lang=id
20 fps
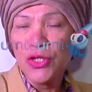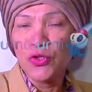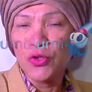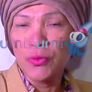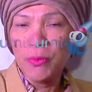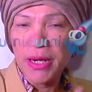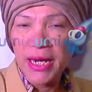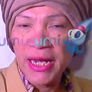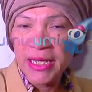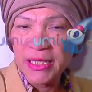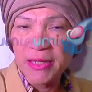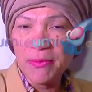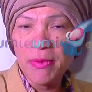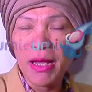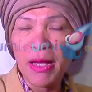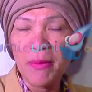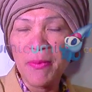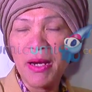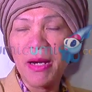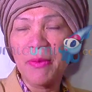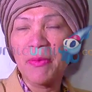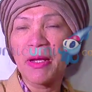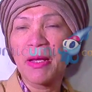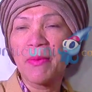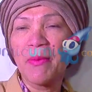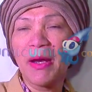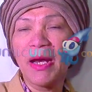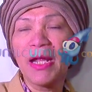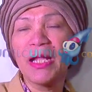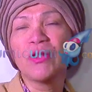cuma nanti bagaimana
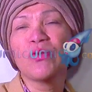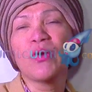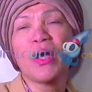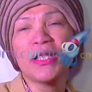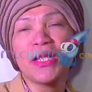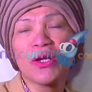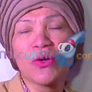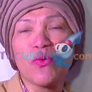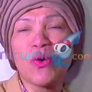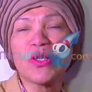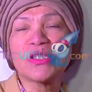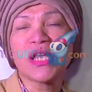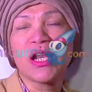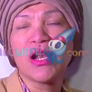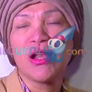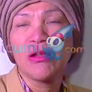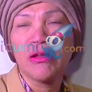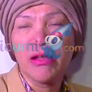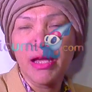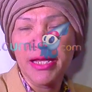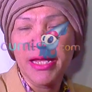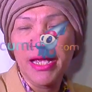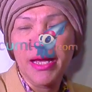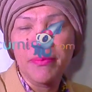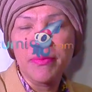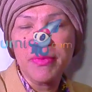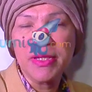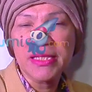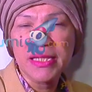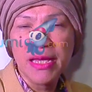bagaimana itu hanya kuasa Allah
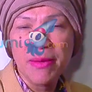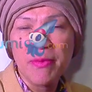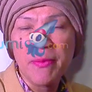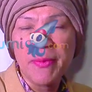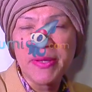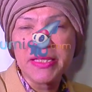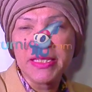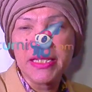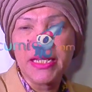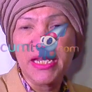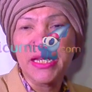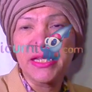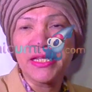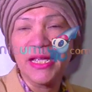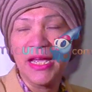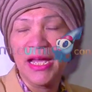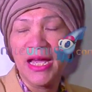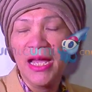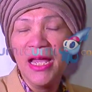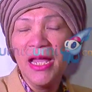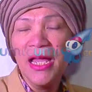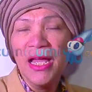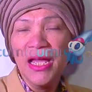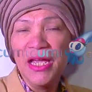yang bisa memastikan dia